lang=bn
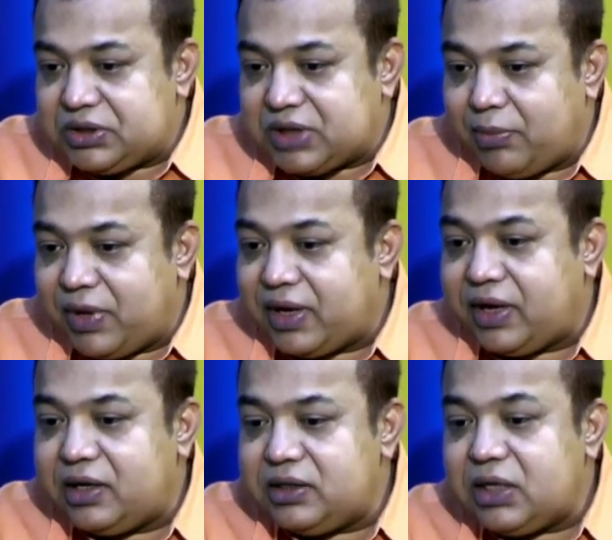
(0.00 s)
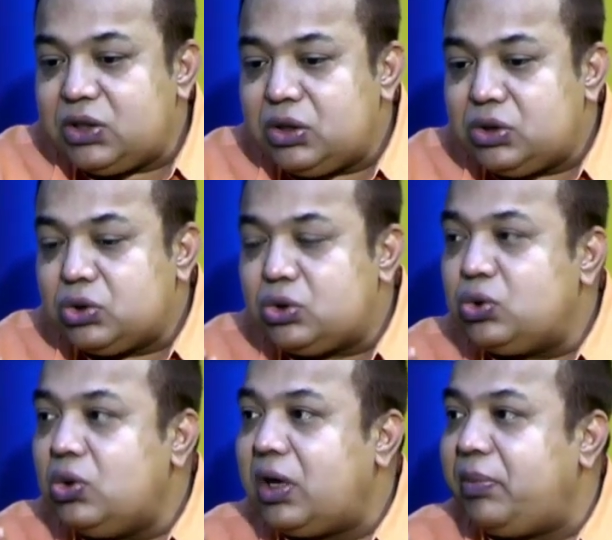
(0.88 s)
চামড়াটা কেটে যায় শুধু
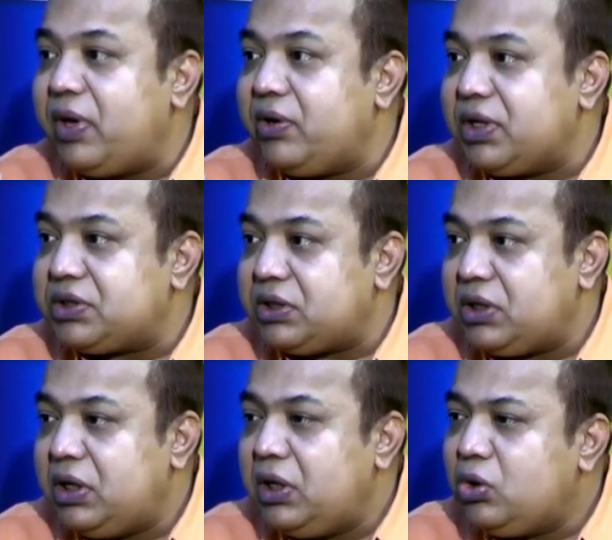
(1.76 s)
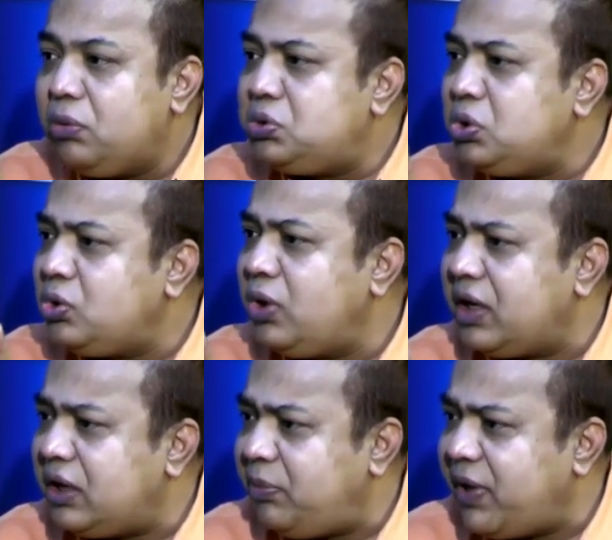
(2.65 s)
চুলটা বের হয়ে আসে খুব সূক্ষ্ম
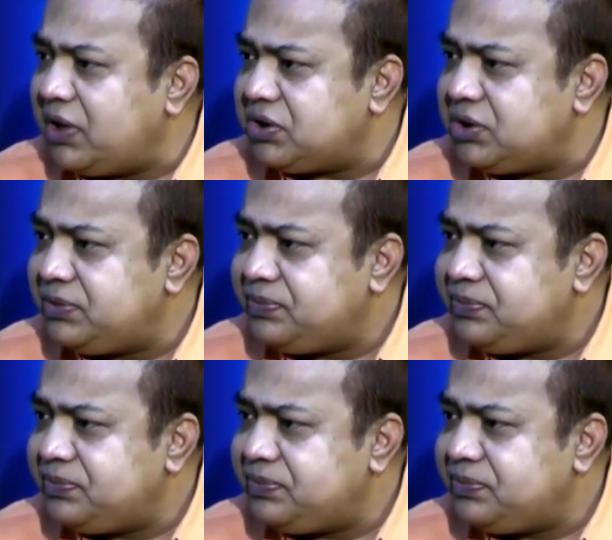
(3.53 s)
একটা পাঞ্চ